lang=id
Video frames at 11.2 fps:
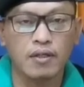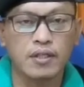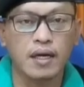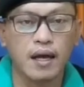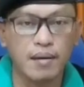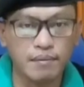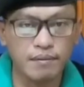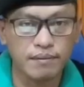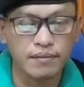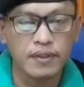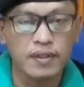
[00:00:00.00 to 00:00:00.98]
wasallam
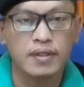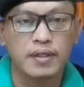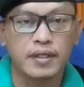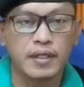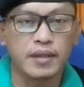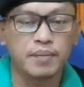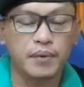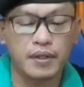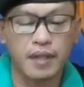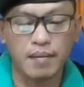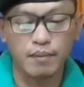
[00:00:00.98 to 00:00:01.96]
di
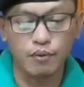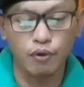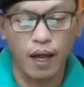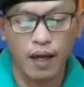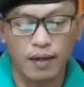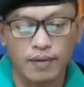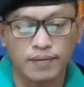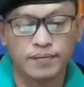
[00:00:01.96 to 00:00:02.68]
Petamburan.